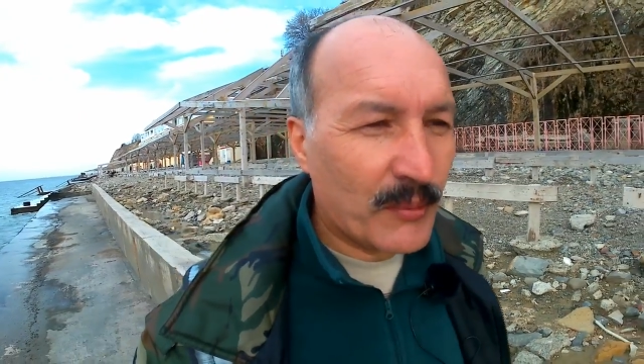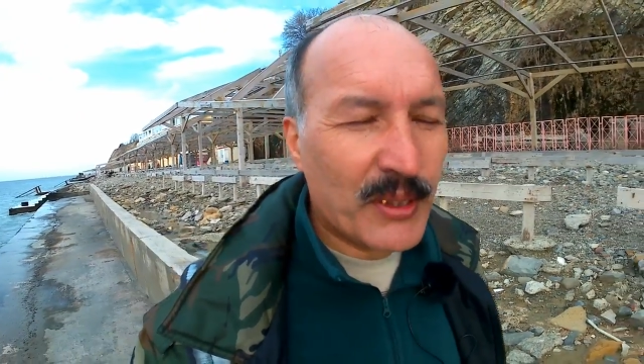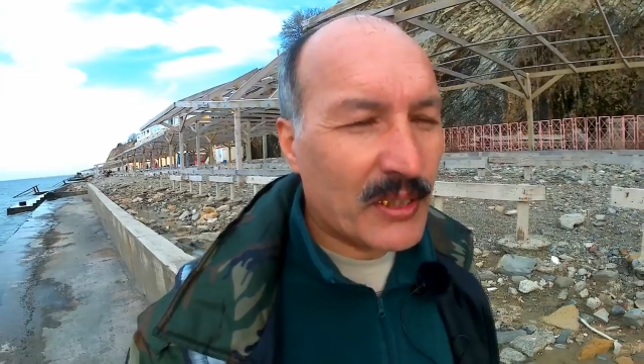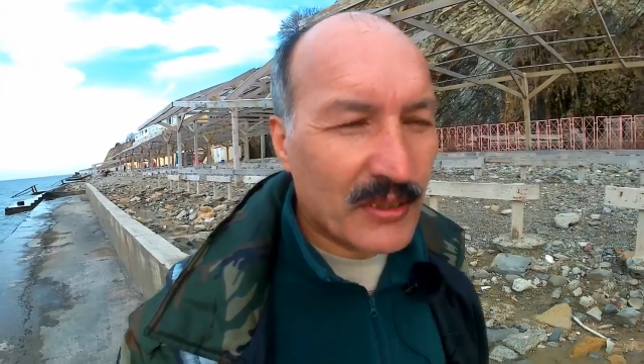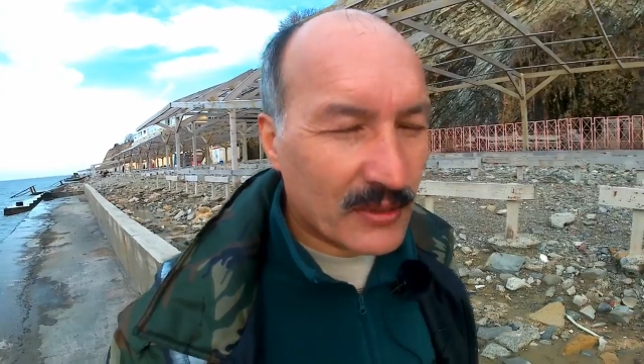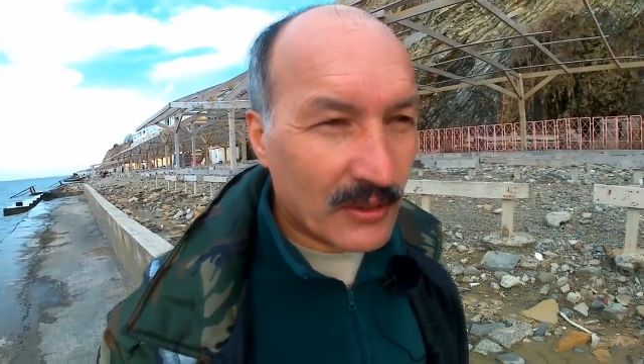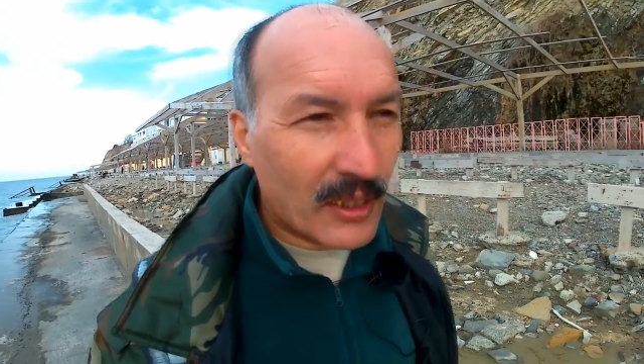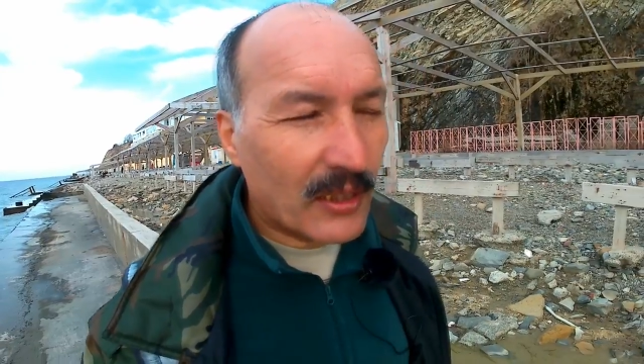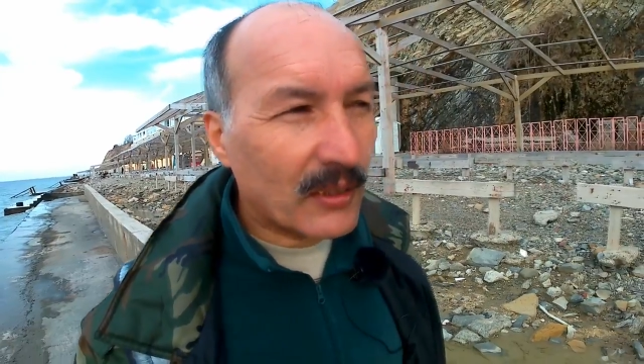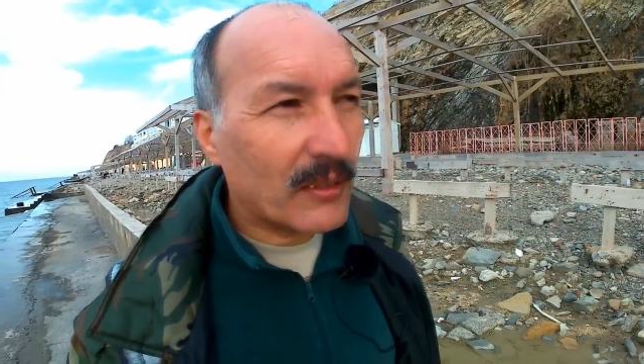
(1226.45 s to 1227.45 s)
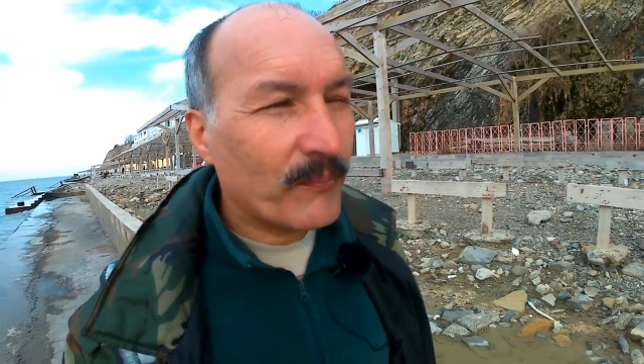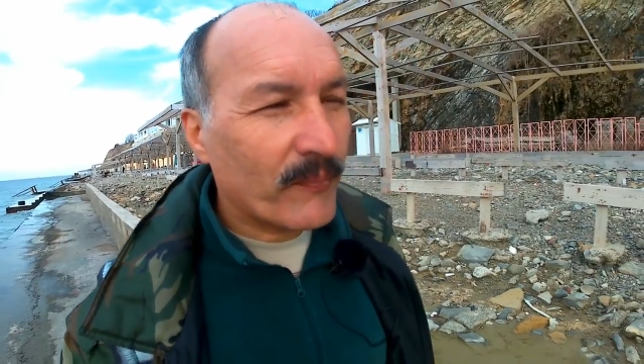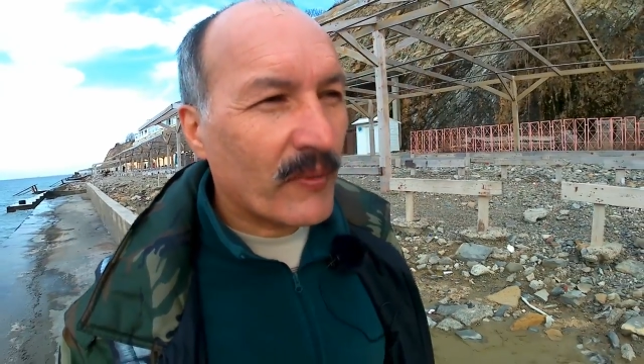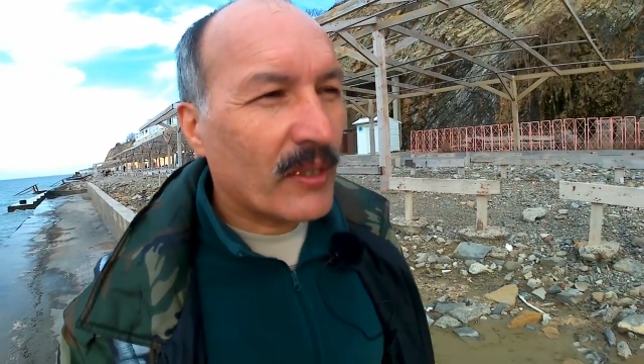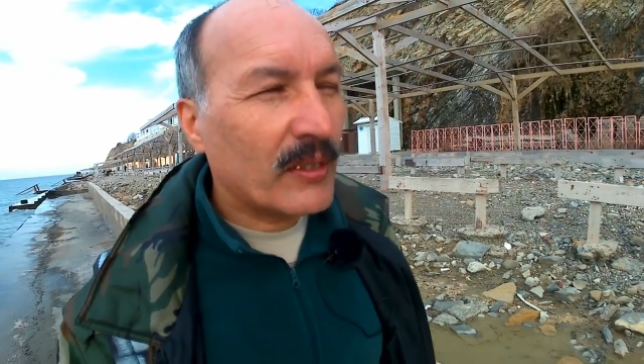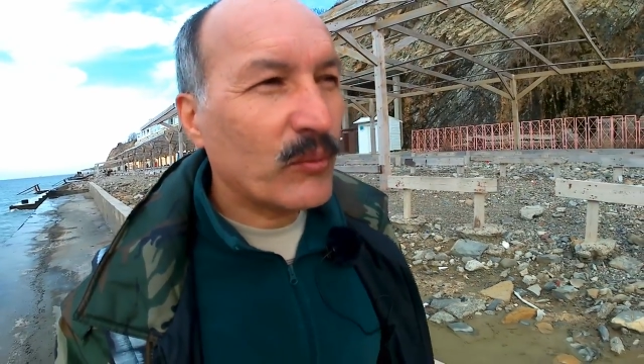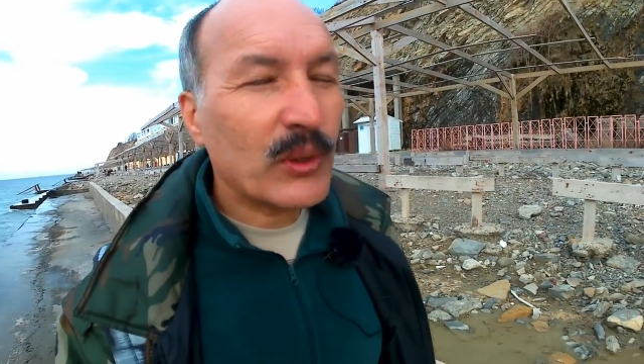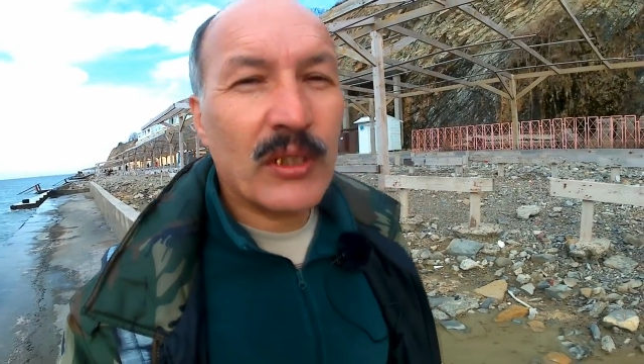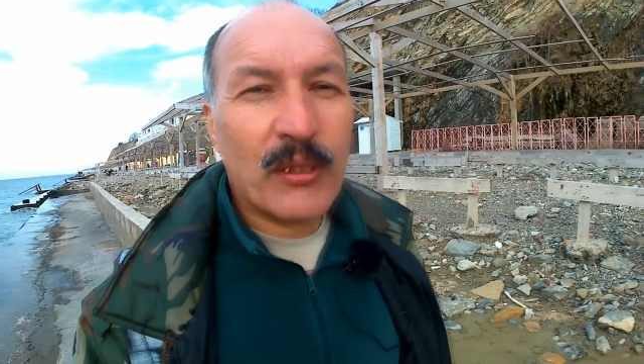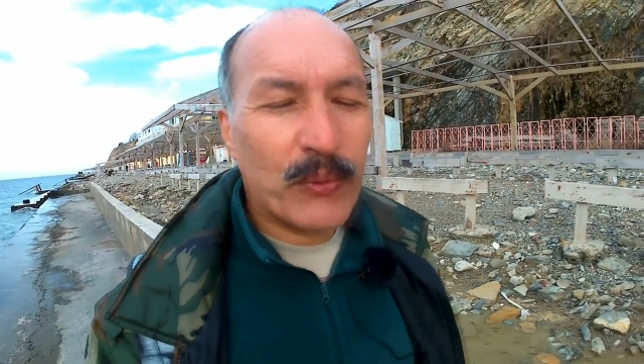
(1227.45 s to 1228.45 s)
она меня не знала,
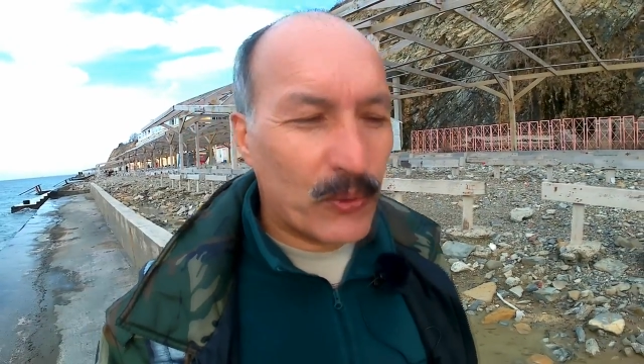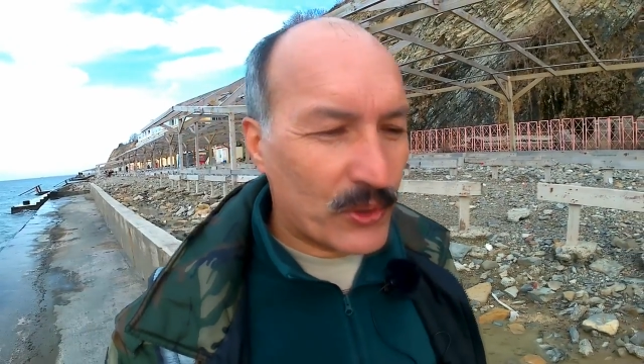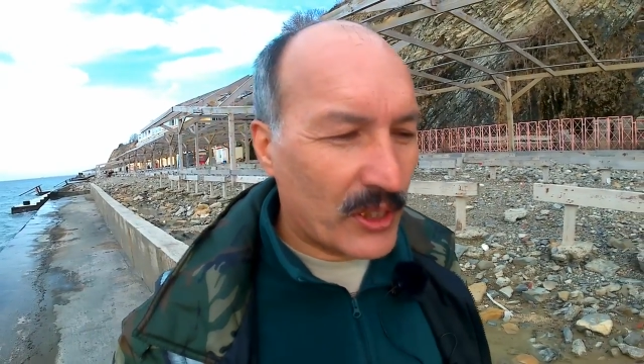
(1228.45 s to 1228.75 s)
и вот она